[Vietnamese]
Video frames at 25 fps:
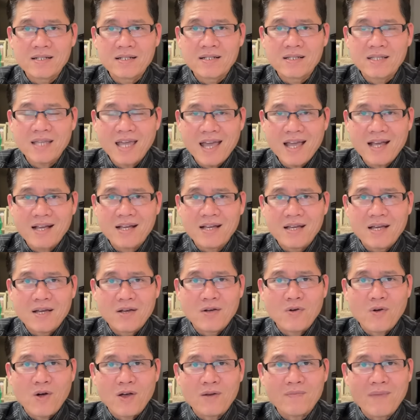nha
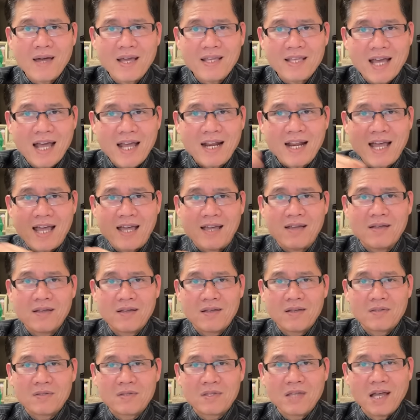còn bây giờ nè
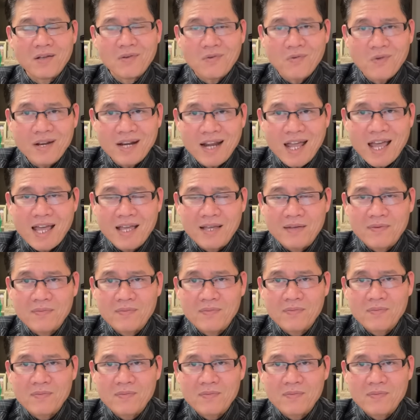tới cuối like